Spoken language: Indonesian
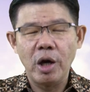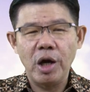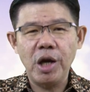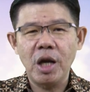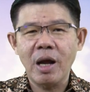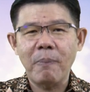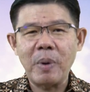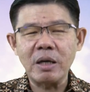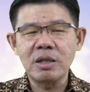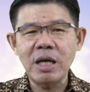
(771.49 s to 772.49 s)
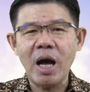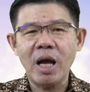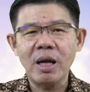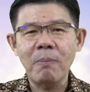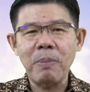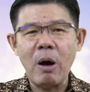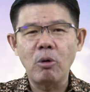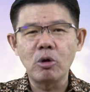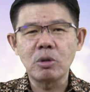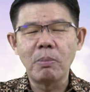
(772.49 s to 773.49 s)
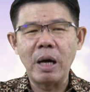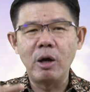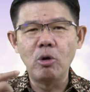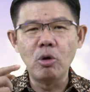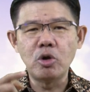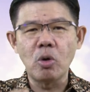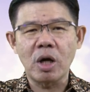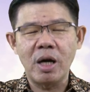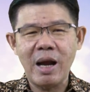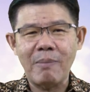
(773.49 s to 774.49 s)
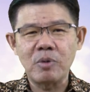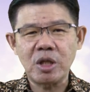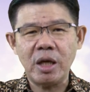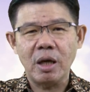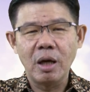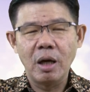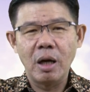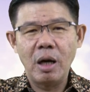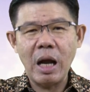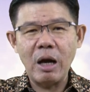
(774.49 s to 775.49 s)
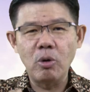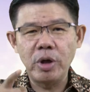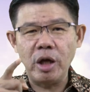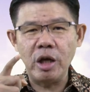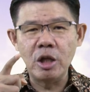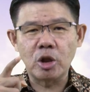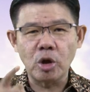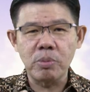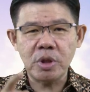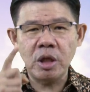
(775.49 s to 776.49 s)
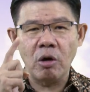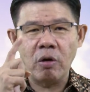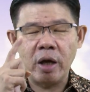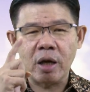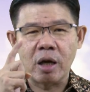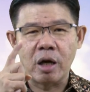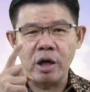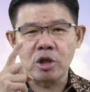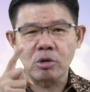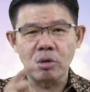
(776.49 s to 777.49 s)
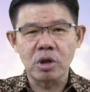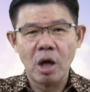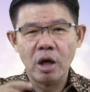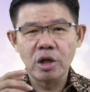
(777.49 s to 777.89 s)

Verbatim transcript: Inilah perjalanan Paulus menuju ke Damsik, lalu diinstruksi oleh Kristus.